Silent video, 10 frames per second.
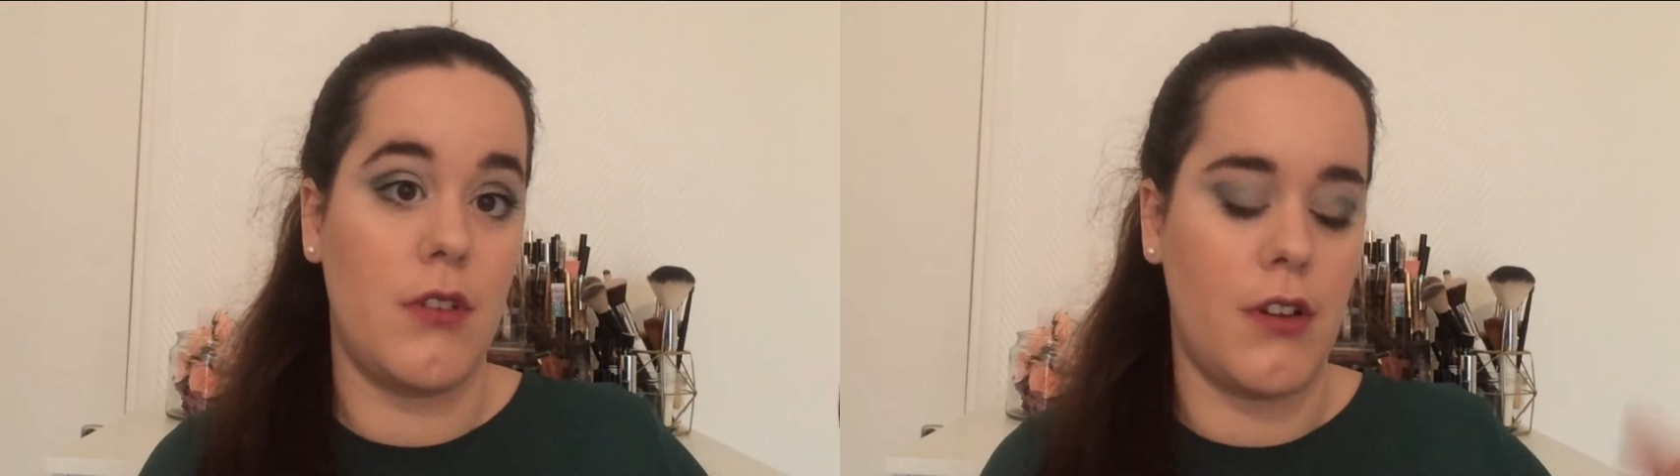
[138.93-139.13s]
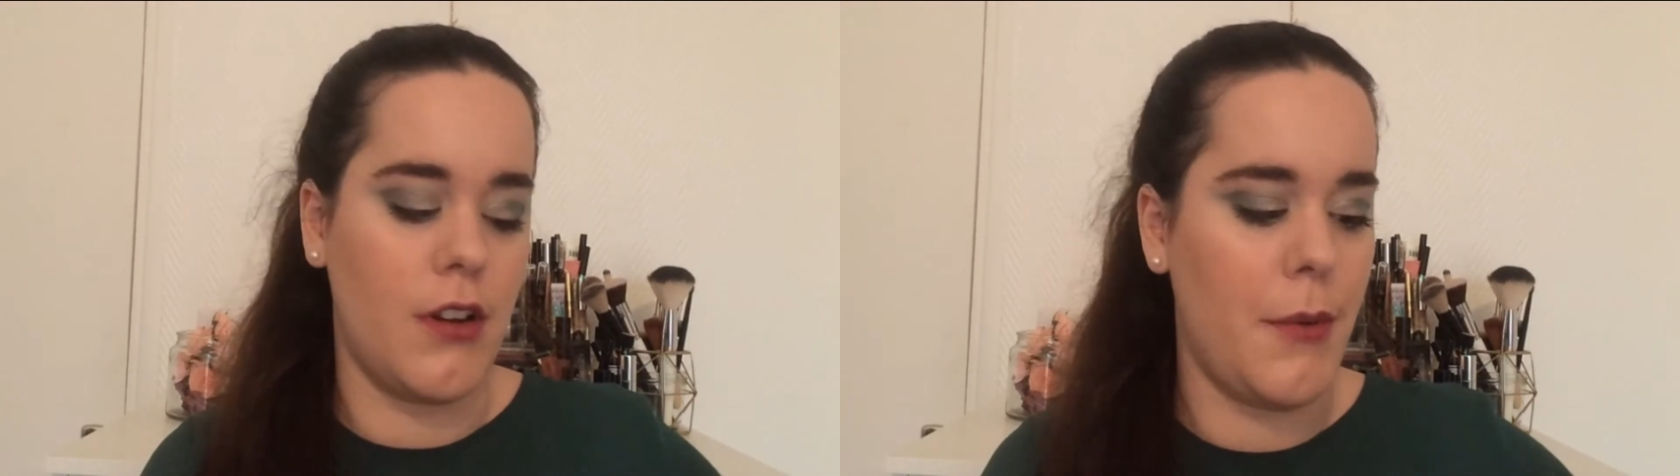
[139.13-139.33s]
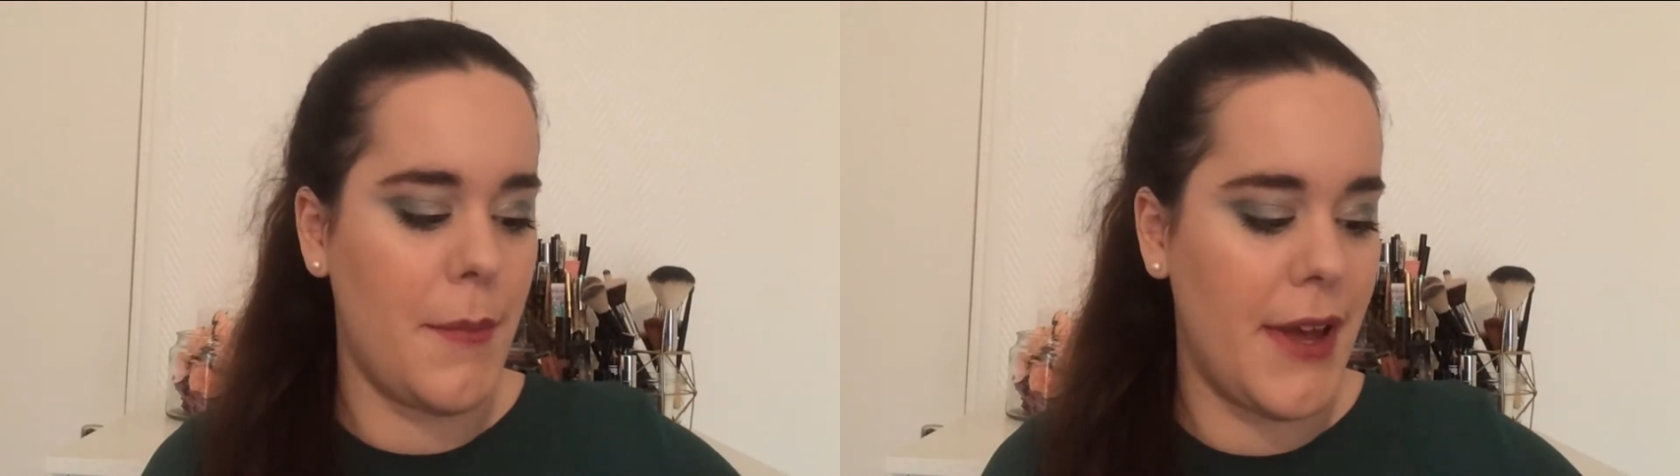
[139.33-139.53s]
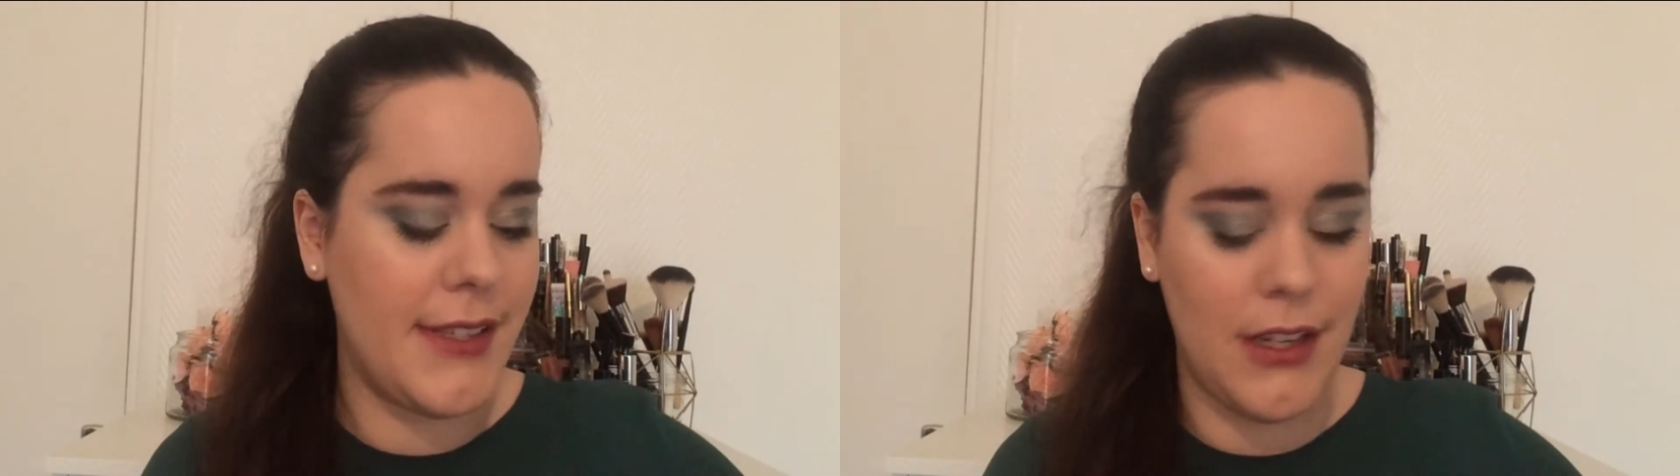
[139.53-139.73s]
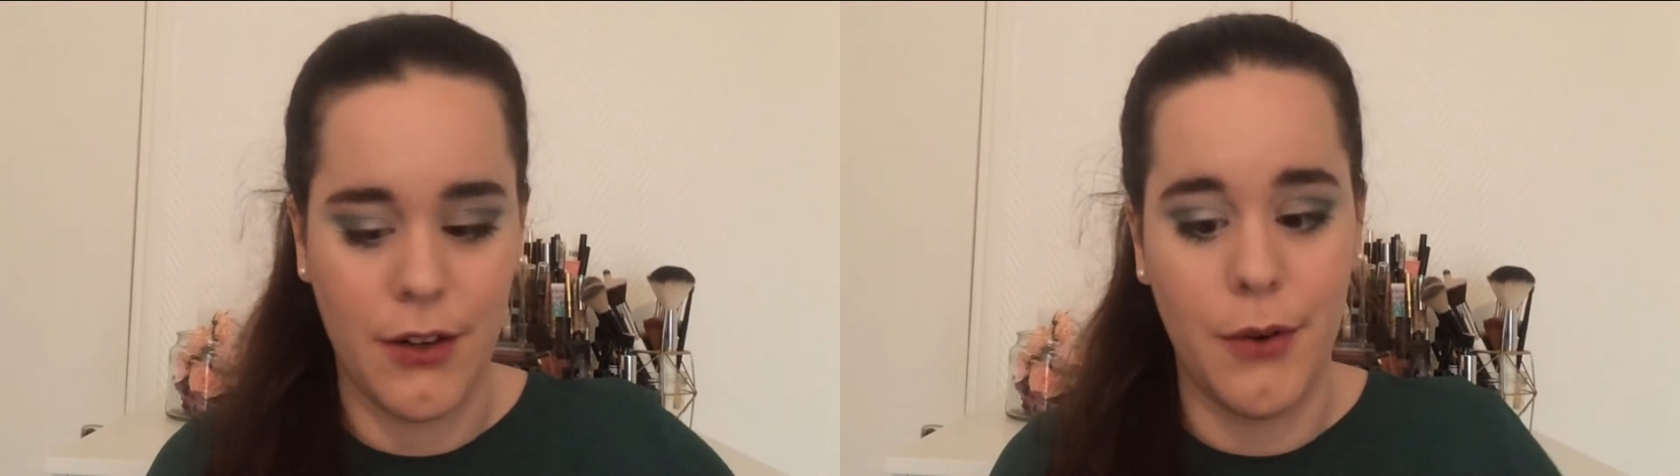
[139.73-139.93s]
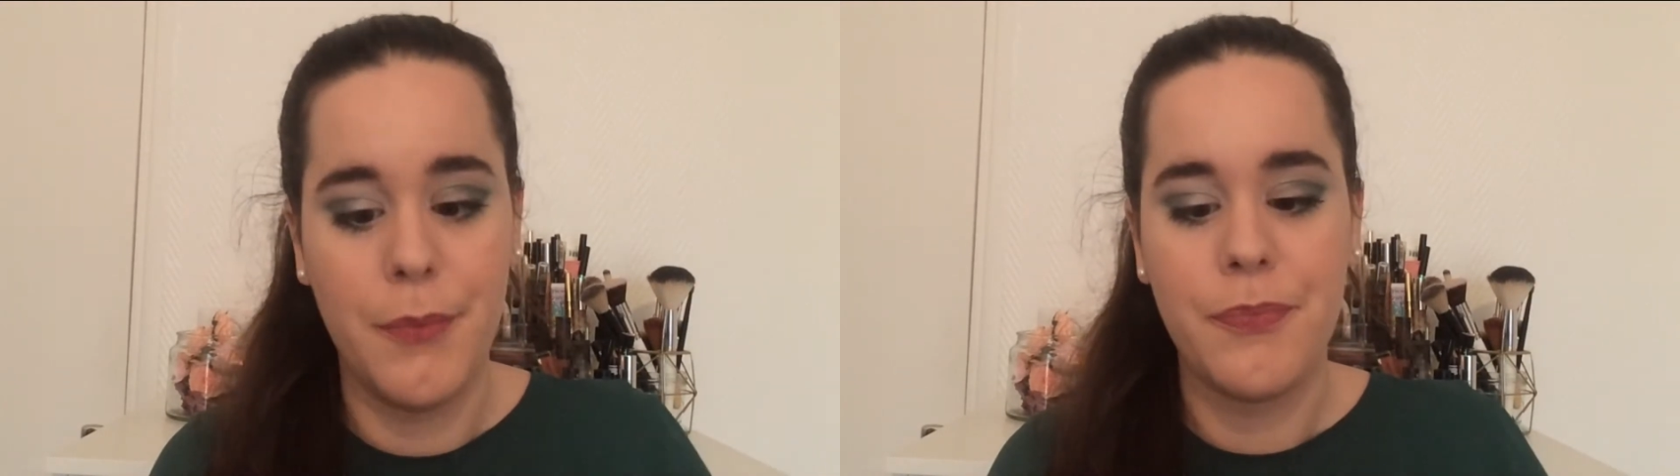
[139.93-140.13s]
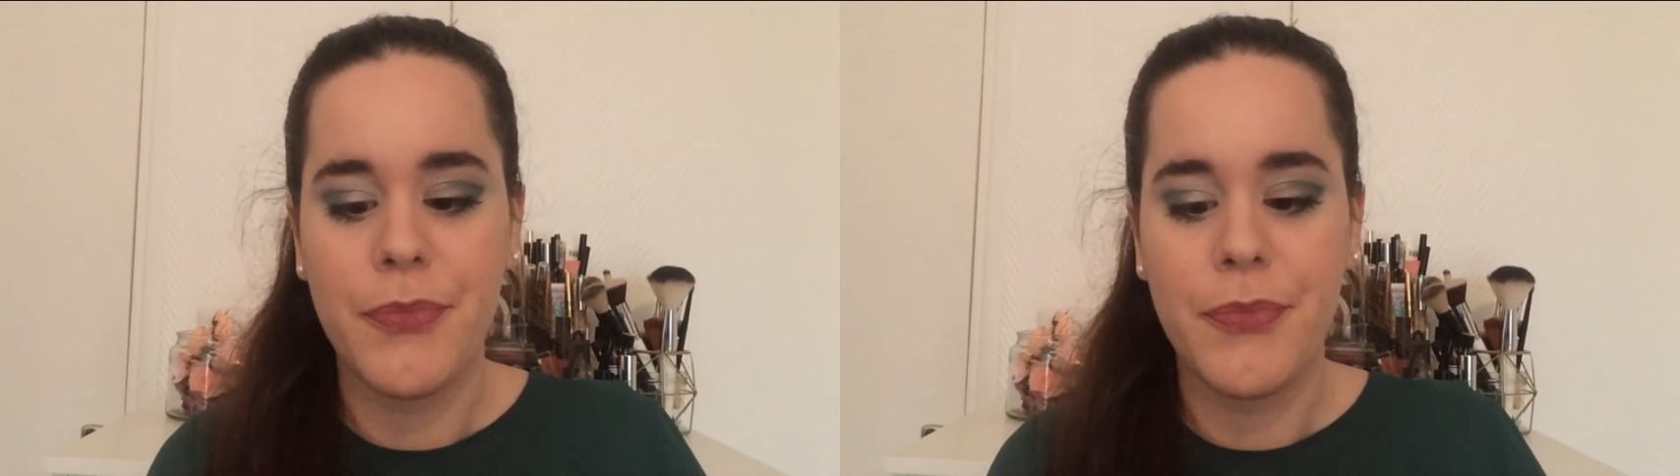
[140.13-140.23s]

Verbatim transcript: ce qui est quand même assez grand